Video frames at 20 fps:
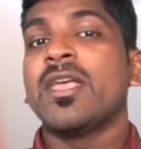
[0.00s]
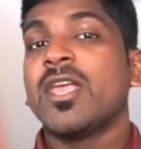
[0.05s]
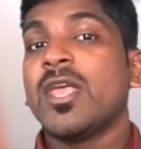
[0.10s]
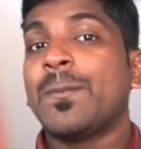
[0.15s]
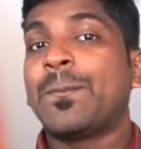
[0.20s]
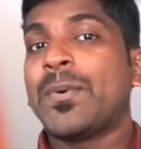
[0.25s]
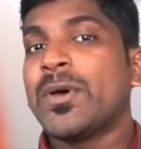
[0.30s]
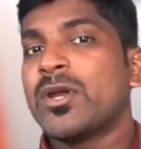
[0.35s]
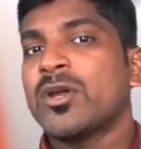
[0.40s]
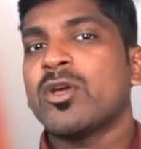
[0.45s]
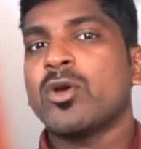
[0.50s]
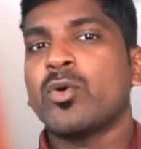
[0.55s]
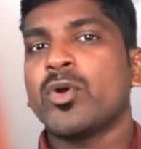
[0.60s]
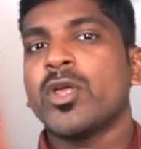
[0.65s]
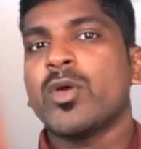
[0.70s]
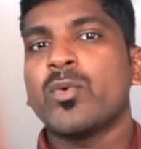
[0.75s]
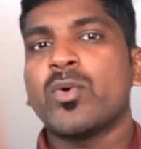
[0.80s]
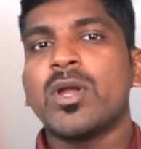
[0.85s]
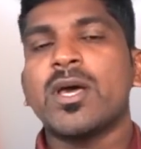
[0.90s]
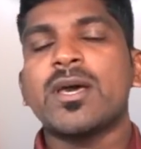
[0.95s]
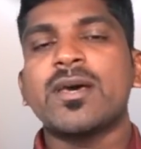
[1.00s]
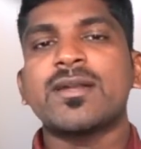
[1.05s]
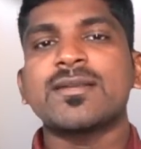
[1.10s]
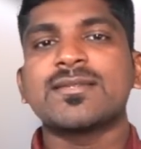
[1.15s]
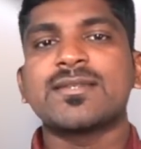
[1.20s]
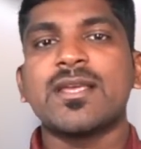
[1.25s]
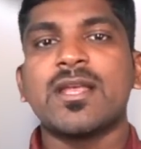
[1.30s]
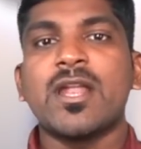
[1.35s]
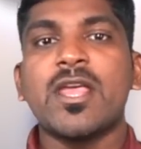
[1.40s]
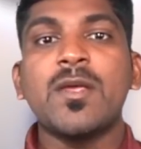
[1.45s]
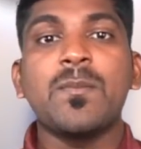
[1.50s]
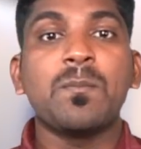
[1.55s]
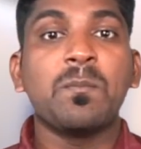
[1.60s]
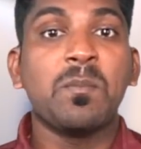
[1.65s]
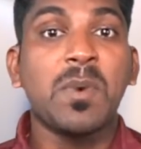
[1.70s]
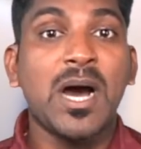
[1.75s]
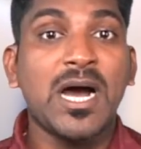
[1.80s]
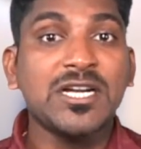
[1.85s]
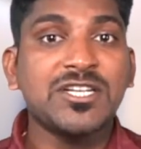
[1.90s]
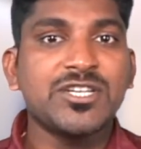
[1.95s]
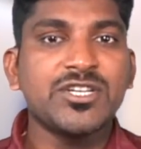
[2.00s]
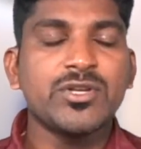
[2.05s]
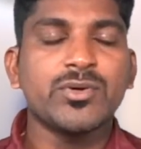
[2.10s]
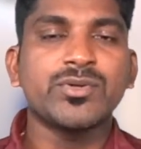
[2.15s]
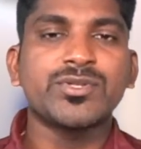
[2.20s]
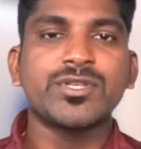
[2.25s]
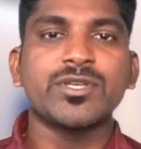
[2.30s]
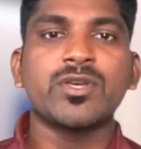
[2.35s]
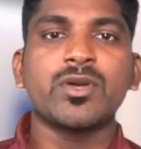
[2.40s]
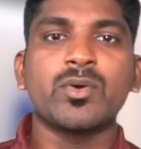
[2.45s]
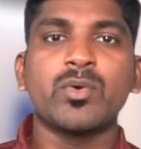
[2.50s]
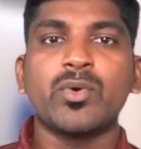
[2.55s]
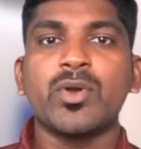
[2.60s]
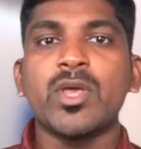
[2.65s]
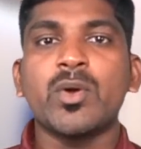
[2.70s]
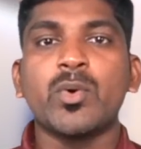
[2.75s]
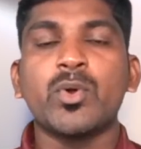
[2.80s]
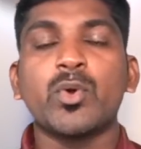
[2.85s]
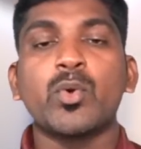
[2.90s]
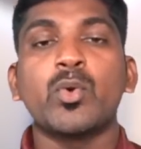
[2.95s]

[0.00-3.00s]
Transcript: இப்போ இருக்கக்கூடிய உலக அரசியலை மாற்றி யோசிக்கக்கூடிய ஒரு